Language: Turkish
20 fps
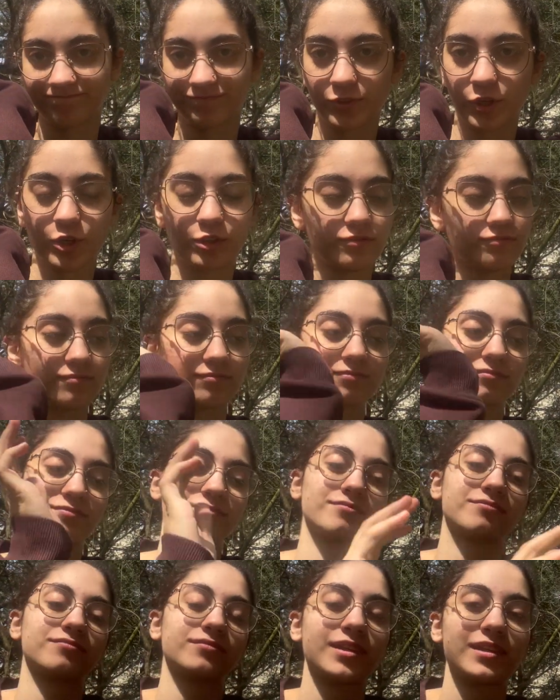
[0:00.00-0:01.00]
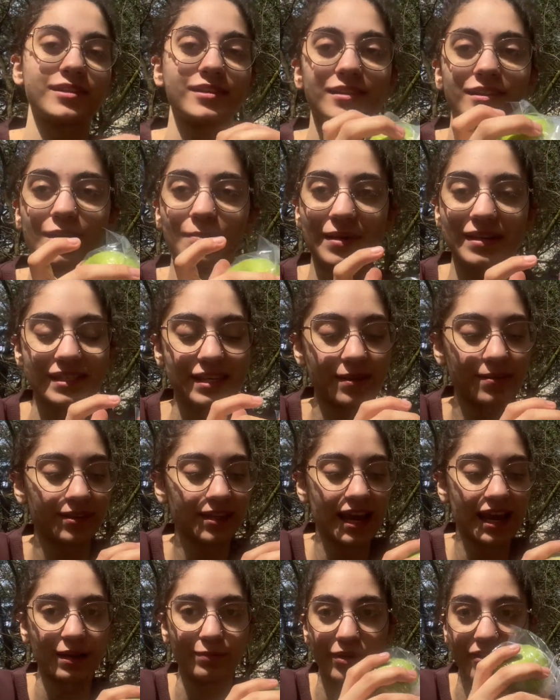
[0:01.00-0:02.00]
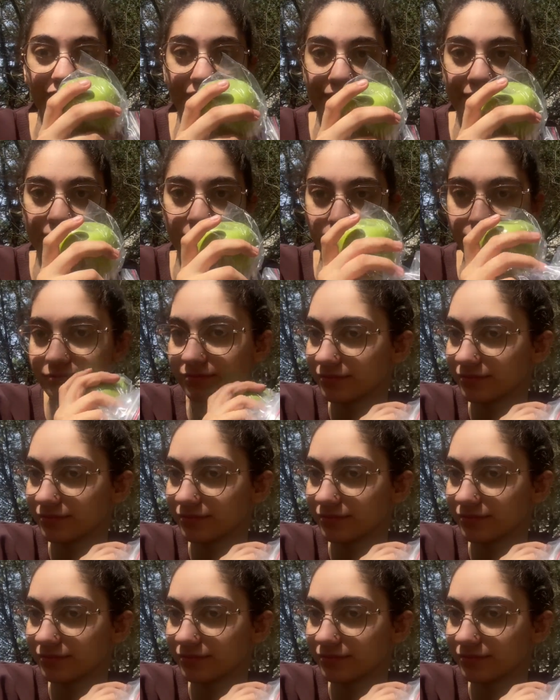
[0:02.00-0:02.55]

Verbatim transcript: Bugün yatılıda beslenmede elma vardı.